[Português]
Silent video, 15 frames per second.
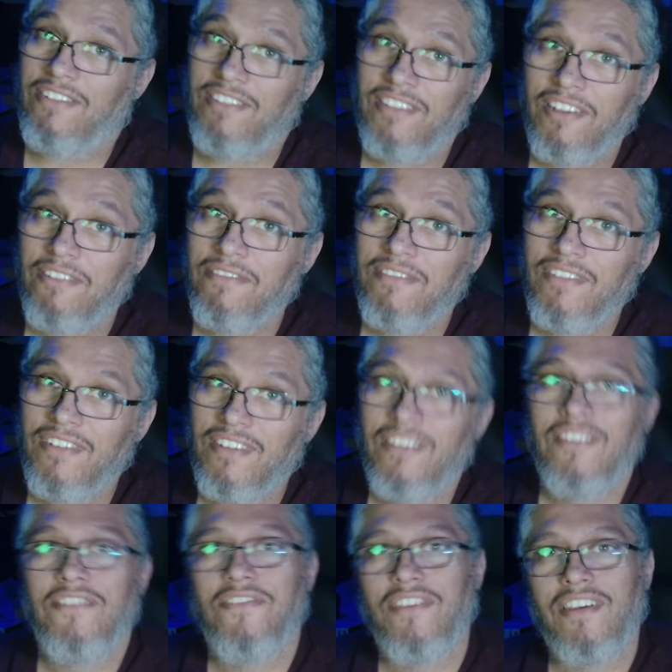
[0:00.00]
Então,
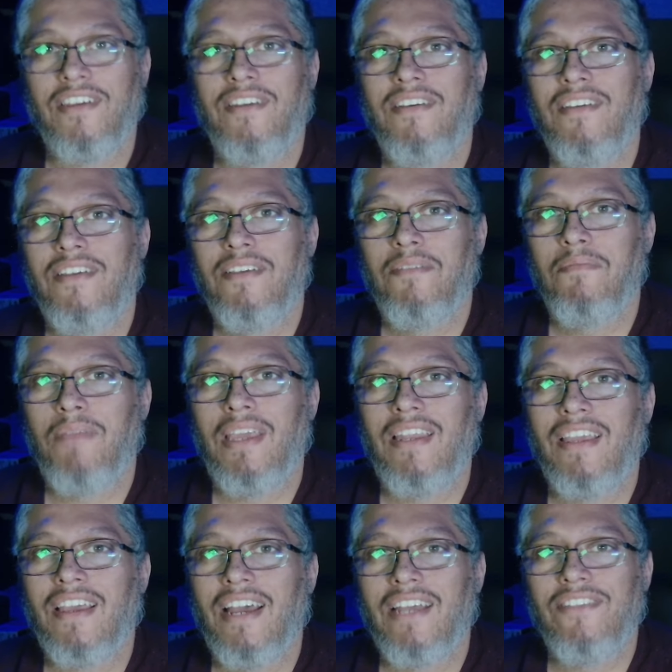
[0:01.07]
fica bem
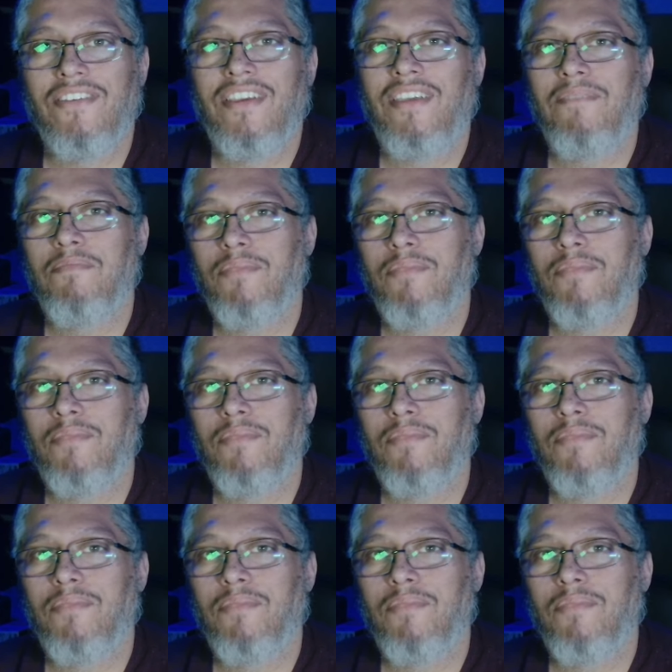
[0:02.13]
ligado aí,